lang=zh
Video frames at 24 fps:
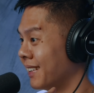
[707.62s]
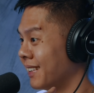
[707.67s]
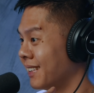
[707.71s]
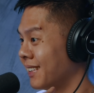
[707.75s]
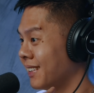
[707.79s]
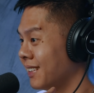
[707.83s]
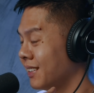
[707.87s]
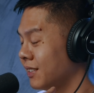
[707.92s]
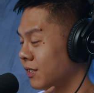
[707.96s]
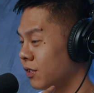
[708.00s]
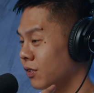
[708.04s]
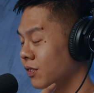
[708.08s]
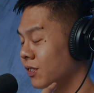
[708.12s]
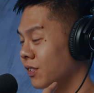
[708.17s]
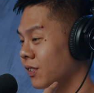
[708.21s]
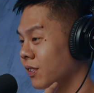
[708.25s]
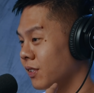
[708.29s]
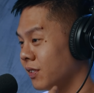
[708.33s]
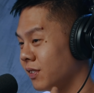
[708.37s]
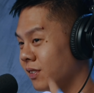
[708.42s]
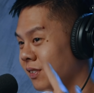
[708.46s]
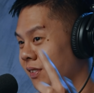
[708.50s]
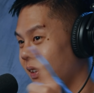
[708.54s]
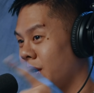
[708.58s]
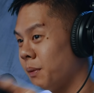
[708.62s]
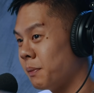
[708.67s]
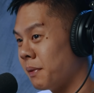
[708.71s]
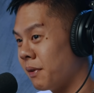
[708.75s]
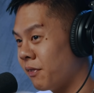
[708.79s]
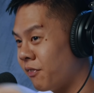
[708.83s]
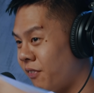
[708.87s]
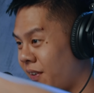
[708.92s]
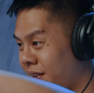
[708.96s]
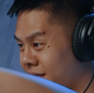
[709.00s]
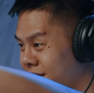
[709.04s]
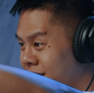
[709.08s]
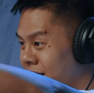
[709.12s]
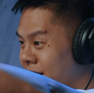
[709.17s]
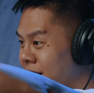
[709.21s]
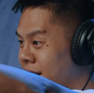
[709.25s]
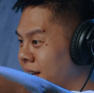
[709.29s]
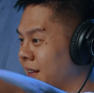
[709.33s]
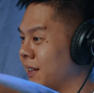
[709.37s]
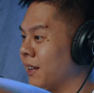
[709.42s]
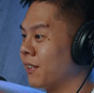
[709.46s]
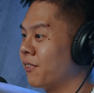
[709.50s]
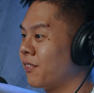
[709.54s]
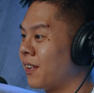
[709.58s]
真的吗？就是在那边放电
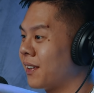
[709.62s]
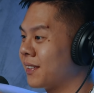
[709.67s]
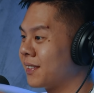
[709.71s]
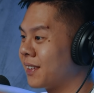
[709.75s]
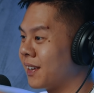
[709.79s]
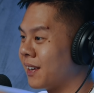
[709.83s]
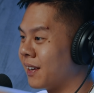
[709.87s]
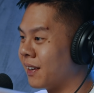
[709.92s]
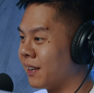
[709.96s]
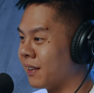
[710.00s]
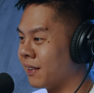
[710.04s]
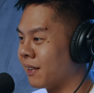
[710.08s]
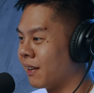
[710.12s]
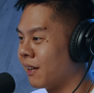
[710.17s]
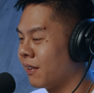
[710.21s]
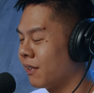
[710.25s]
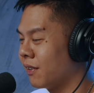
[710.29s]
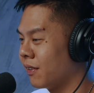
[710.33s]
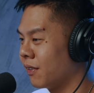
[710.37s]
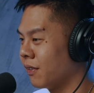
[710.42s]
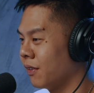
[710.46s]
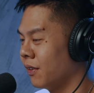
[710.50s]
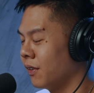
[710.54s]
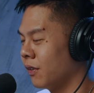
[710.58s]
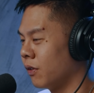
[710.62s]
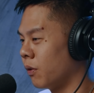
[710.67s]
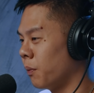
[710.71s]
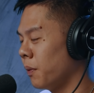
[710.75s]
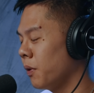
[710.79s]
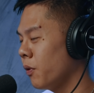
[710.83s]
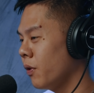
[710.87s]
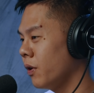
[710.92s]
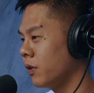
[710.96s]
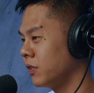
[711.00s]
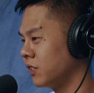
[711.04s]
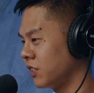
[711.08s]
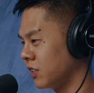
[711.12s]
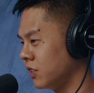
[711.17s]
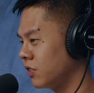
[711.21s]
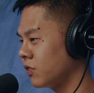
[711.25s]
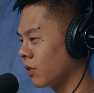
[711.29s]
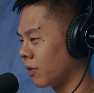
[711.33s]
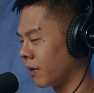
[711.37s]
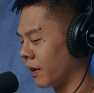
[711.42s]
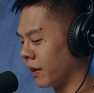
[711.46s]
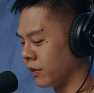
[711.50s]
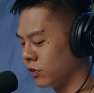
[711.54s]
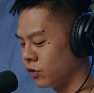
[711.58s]
影，然后我们会有几
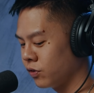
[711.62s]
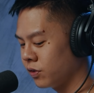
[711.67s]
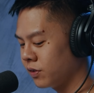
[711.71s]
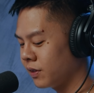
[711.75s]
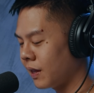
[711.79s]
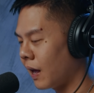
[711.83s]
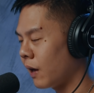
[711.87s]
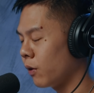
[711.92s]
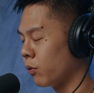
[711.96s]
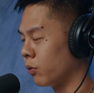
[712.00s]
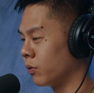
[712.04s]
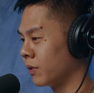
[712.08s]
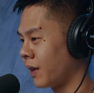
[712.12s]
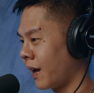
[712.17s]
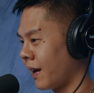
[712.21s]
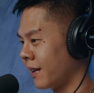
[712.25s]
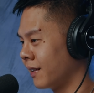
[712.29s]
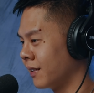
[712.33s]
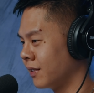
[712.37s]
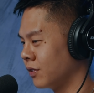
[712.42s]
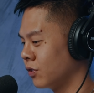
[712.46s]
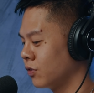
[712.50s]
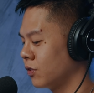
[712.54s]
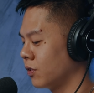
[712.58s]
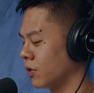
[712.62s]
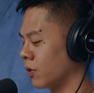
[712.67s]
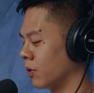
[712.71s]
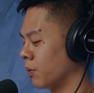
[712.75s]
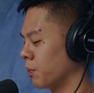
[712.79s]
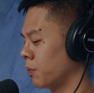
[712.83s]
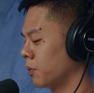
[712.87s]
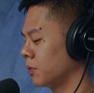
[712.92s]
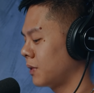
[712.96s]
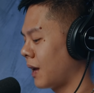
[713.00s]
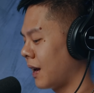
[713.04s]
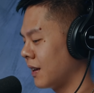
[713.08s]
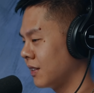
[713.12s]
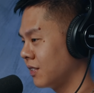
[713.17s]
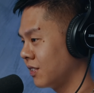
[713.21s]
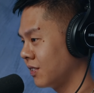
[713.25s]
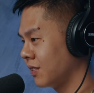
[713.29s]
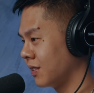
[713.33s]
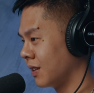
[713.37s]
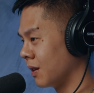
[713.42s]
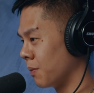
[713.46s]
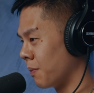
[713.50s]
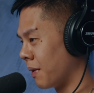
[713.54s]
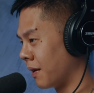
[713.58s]
种啦，就是大舞台的，就是有布袋
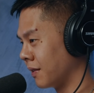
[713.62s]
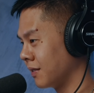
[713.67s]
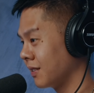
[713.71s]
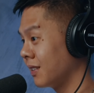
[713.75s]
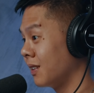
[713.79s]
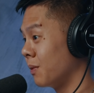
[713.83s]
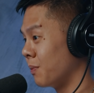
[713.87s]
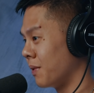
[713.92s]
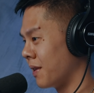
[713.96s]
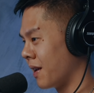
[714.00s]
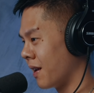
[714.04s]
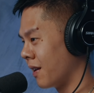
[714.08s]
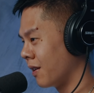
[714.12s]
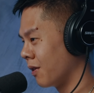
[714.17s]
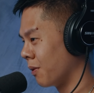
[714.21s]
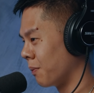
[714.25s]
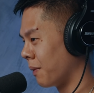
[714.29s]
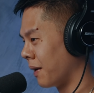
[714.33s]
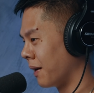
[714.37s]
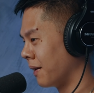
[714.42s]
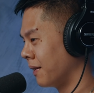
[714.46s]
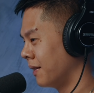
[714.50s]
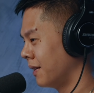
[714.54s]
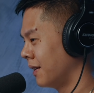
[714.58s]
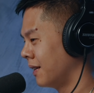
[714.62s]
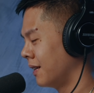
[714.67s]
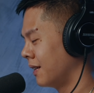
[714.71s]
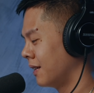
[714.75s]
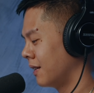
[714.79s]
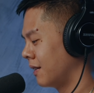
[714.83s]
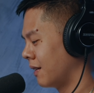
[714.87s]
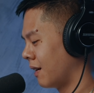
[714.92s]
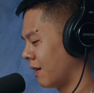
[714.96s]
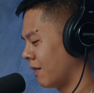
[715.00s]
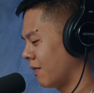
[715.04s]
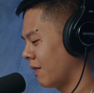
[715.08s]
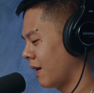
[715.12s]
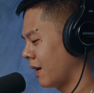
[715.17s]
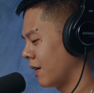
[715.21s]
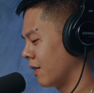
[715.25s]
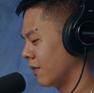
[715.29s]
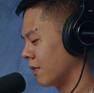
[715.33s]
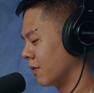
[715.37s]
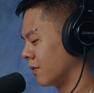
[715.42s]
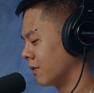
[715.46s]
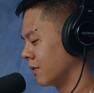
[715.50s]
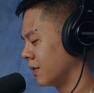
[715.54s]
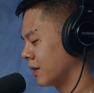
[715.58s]
戏的嘛，这你们也有嘛，然后还
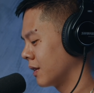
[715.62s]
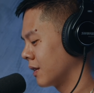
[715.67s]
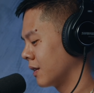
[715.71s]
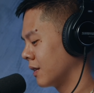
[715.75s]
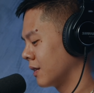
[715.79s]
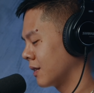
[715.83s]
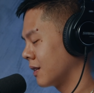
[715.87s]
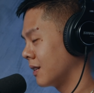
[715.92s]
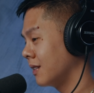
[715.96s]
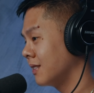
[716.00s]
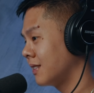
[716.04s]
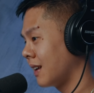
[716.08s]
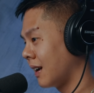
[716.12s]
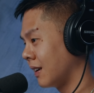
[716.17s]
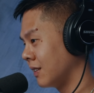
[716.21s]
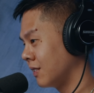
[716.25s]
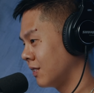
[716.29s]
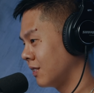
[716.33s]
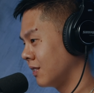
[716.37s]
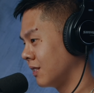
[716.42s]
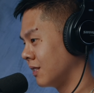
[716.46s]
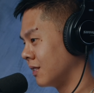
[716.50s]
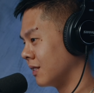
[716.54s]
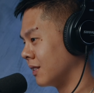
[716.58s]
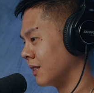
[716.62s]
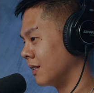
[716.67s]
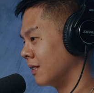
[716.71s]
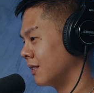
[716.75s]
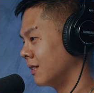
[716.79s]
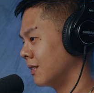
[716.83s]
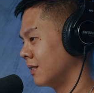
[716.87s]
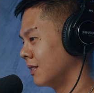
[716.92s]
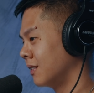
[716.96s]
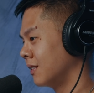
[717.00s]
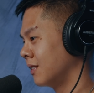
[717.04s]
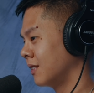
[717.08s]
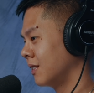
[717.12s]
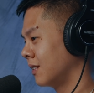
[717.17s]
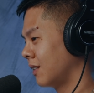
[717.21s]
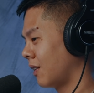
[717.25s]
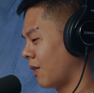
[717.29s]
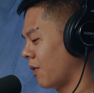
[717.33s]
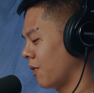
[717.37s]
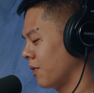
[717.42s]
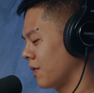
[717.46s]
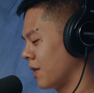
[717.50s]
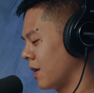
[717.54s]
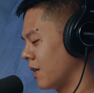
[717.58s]
有那个歌仔戏的，
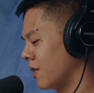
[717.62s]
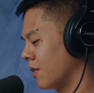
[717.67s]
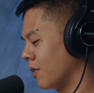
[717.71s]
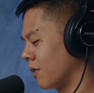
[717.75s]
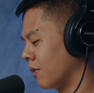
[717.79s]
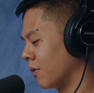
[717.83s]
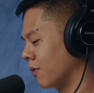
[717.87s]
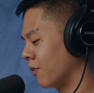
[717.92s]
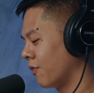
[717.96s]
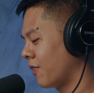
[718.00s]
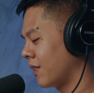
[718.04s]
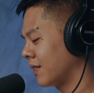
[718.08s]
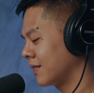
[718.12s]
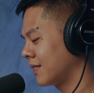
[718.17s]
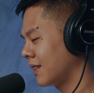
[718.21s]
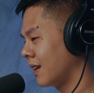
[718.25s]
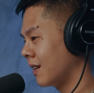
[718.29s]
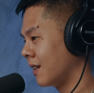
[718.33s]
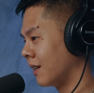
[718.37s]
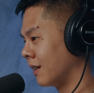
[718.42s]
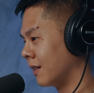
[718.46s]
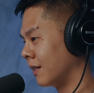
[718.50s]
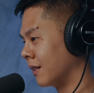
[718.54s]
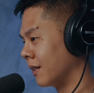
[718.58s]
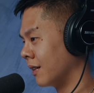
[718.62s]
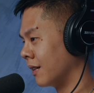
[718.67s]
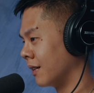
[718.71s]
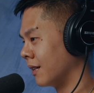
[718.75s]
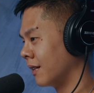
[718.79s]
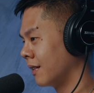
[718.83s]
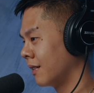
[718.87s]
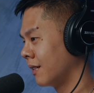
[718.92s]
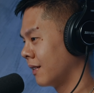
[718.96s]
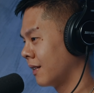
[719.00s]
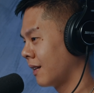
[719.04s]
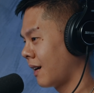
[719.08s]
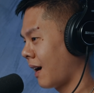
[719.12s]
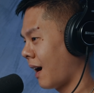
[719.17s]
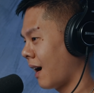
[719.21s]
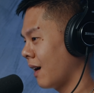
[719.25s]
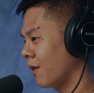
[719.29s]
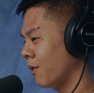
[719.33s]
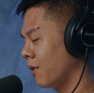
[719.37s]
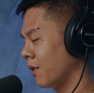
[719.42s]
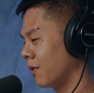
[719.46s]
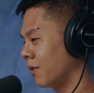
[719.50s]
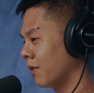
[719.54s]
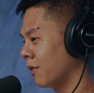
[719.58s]
然后也有放电影的。还
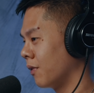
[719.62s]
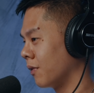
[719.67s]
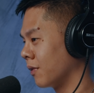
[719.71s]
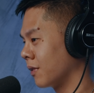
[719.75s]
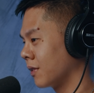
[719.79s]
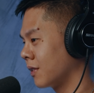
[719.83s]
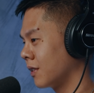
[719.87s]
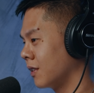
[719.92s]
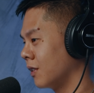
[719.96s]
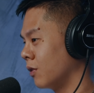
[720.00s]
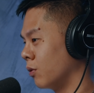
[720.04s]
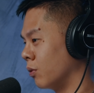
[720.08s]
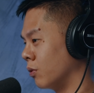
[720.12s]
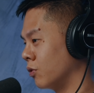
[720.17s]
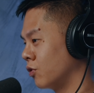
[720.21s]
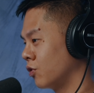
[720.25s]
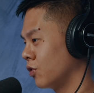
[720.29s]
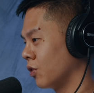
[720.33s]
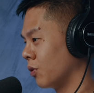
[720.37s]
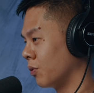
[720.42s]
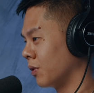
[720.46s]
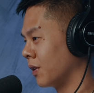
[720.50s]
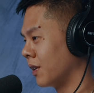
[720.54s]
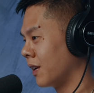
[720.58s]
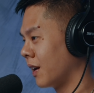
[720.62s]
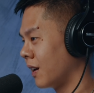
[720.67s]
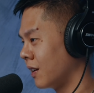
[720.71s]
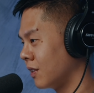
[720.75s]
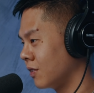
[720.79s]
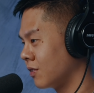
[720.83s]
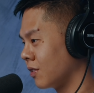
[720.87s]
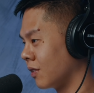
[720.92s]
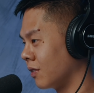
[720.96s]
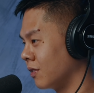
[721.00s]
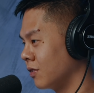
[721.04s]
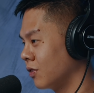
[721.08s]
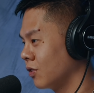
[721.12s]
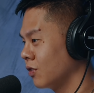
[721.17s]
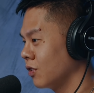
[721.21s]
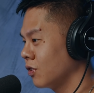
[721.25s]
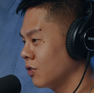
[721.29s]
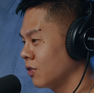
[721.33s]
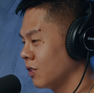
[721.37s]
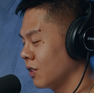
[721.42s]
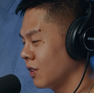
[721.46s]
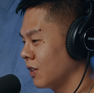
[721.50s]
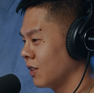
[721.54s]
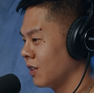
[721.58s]
会有那种歌舞秀的那一种，就是
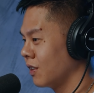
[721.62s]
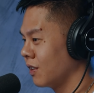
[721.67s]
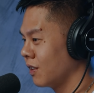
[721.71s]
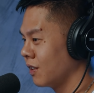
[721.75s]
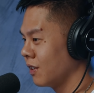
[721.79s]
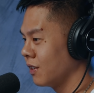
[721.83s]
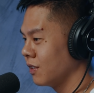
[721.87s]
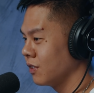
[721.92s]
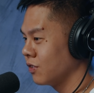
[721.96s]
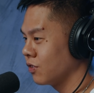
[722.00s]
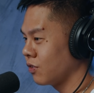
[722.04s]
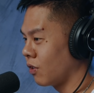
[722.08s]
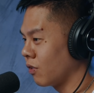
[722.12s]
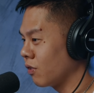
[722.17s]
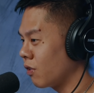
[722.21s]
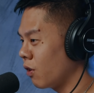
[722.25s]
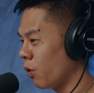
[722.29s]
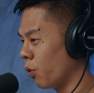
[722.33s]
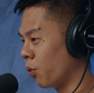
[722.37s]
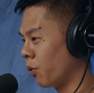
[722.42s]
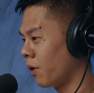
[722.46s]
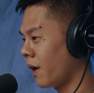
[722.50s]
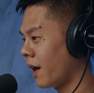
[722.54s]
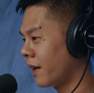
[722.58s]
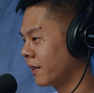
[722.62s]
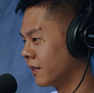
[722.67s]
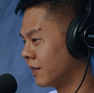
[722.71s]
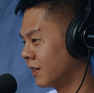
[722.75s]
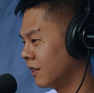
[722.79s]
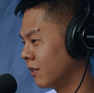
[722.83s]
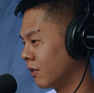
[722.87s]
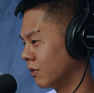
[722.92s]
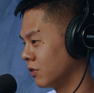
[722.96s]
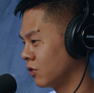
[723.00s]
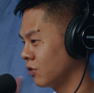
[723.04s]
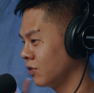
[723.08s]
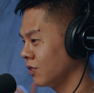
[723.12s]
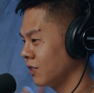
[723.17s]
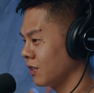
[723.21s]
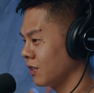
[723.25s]
歌舞秀，爽够无赖的那种，就